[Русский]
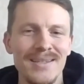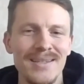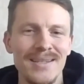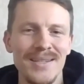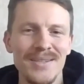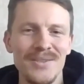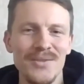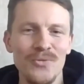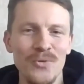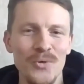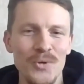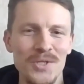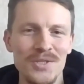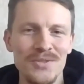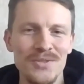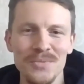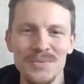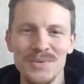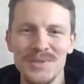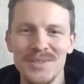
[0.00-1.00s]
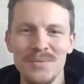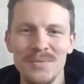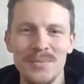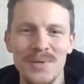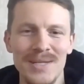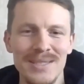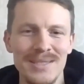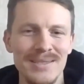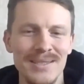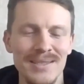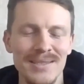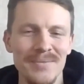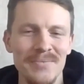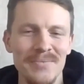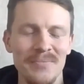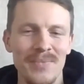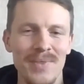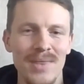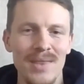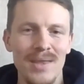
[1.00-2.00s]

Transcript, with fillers: Э, творчеством заниматься.